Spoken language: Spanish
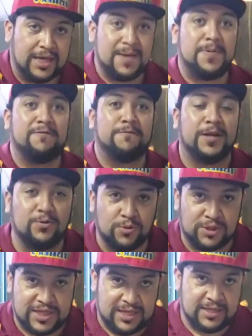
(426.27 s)
¿Qué prefieren
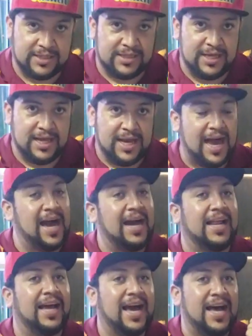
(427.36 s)
ustedes?
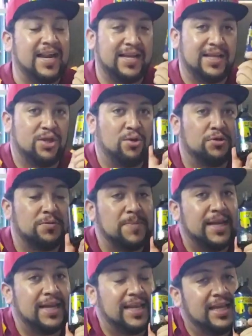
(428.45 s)
¿Agregar 2
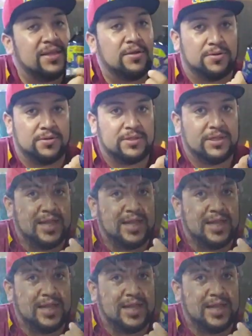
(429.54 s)
mililitros